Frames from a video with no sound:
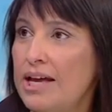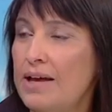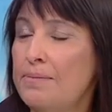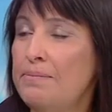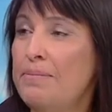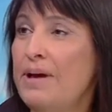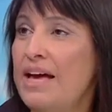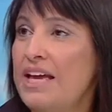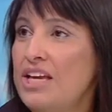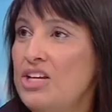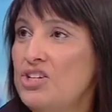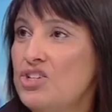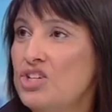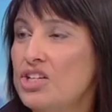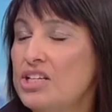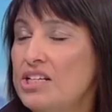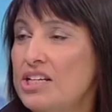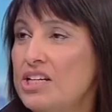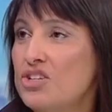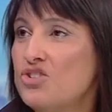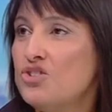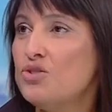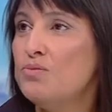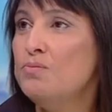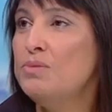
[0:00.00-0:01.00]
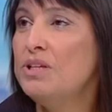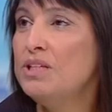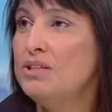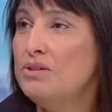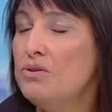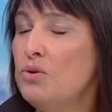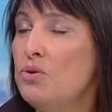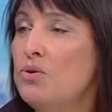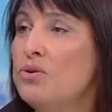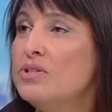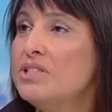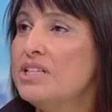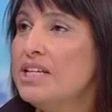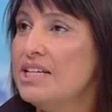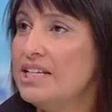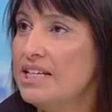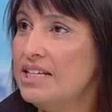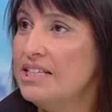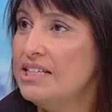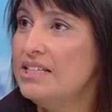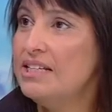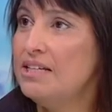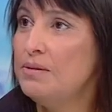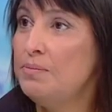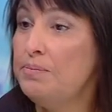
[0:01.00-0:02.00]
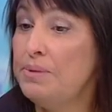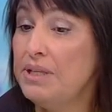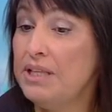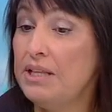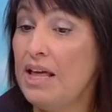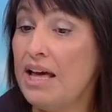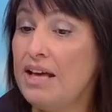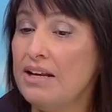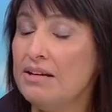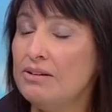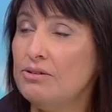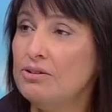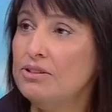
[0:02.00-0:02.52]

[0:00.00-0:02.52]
a bens que neste momento não conseguem ter para dar